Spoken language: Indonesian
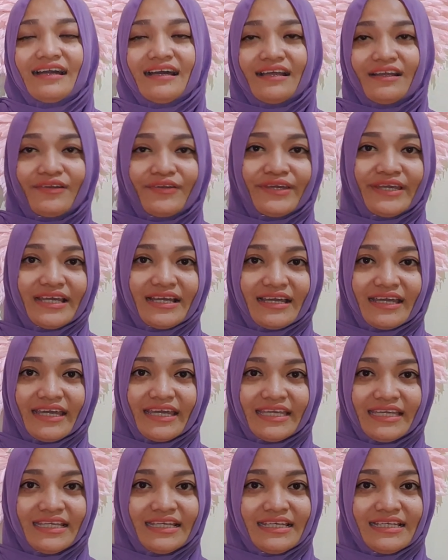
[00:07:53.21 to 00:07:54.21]
kalau yang
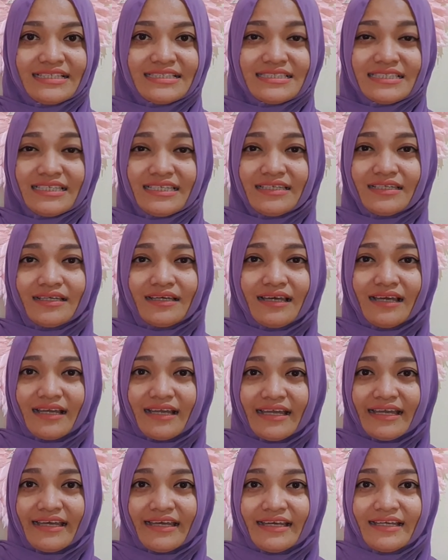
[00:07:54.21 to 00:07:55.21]
kayak gini sih
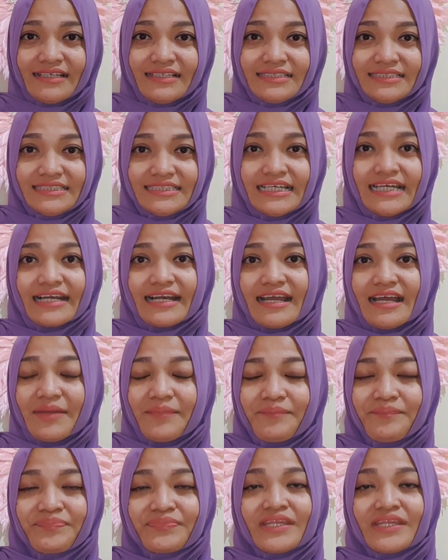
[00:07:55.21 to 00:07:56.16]
agak jarang